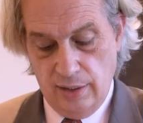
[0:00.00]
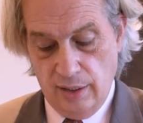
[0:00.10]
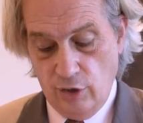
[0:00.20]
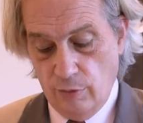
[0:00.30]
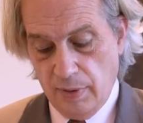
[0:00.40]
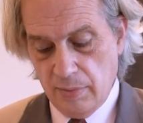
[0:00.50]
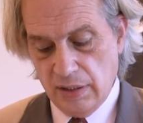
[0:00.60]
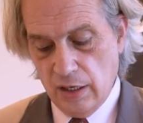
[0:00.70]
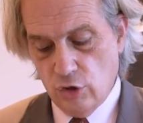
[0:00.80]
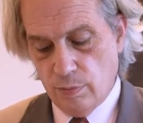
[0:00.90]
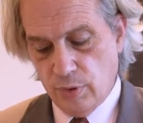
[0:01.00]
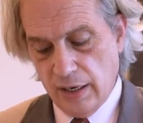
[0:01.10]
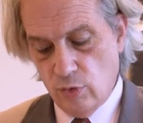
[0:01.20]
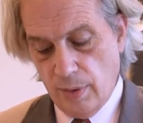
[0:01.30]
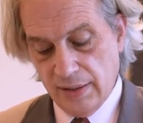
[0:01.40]
que nos permiten
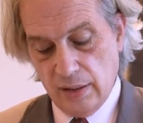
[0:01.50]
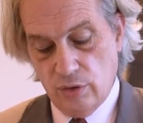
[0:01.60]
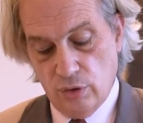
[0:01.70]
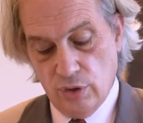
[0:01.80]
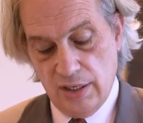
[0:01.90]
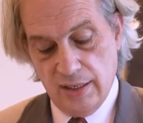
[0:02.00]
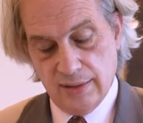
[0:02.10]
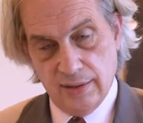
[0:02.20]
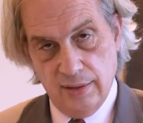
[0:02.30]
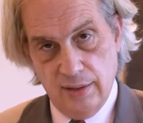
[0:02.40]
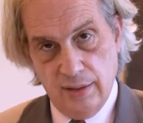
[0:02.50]
incorporar nuevas tecnologías